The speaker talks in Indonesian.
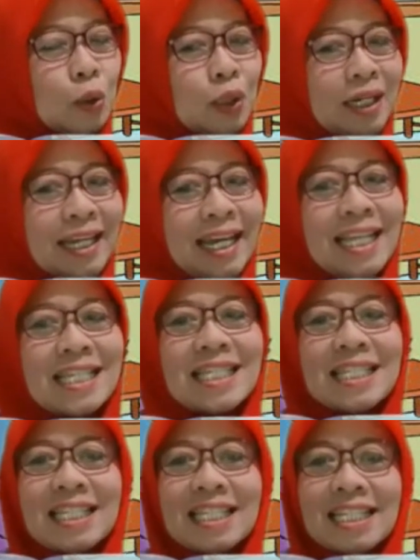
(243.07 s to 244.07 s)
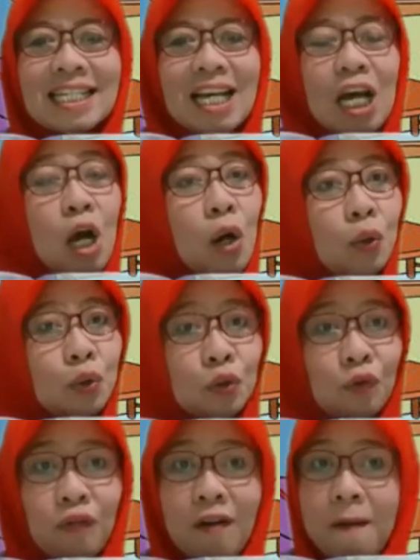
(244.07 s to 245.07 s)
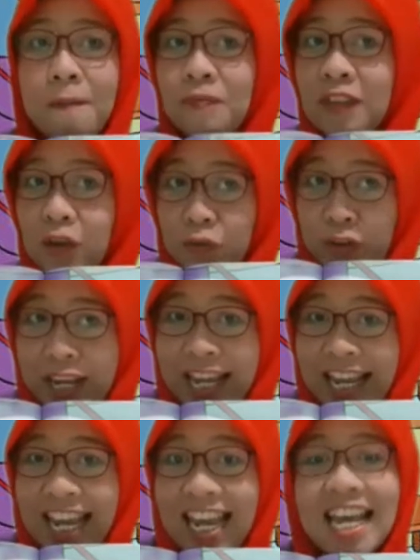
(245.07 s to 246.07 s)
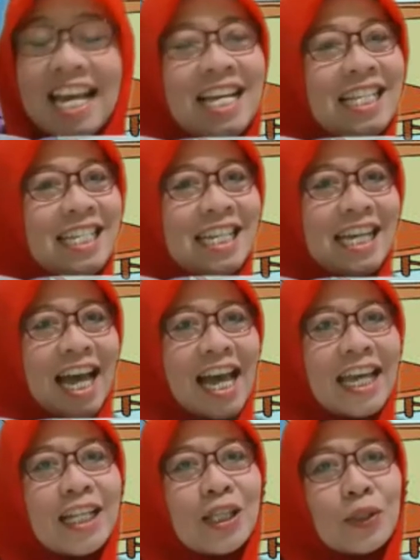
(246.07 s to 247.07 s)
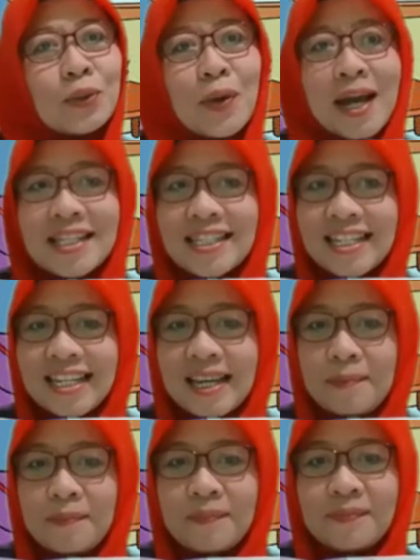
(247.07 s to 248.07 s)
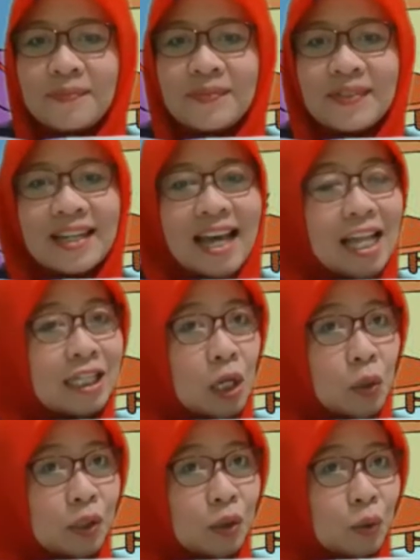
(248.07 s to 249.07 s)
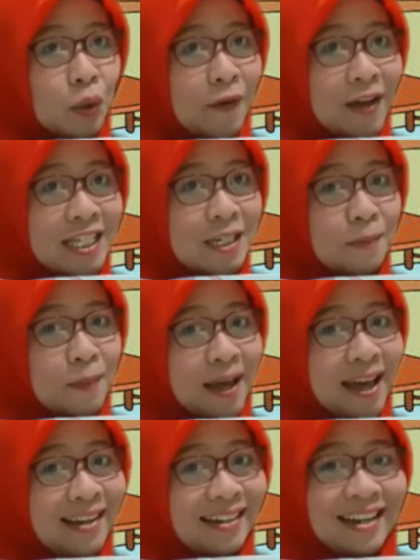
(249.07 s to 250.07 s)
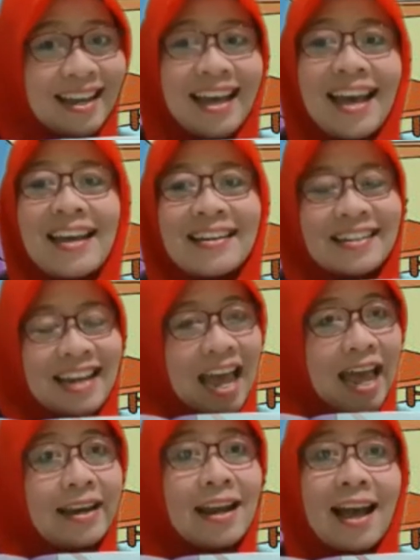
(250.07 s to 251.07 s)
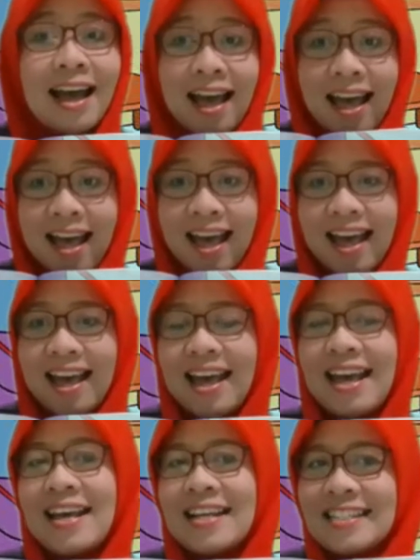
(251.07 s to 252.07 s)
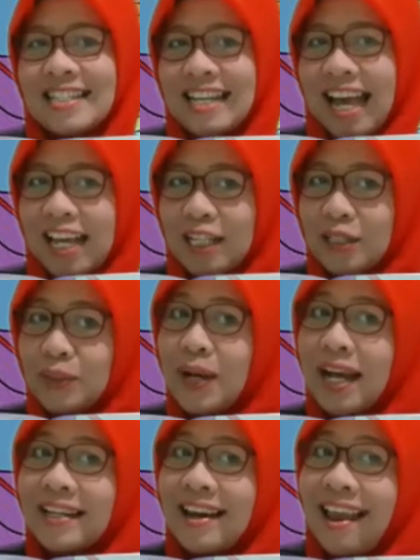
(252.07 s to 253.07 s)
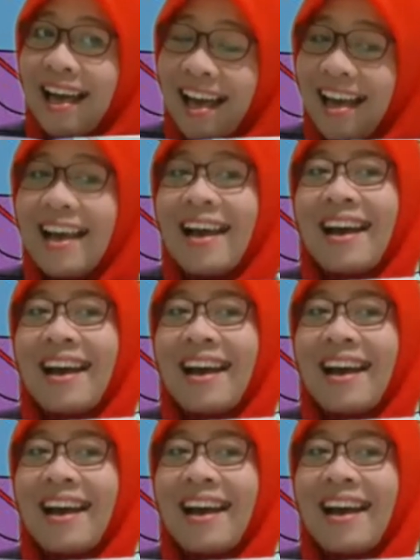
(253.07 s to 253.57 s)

Tulis huruf W jika itu wajib atau itu kewajiban dan H jika itu adalah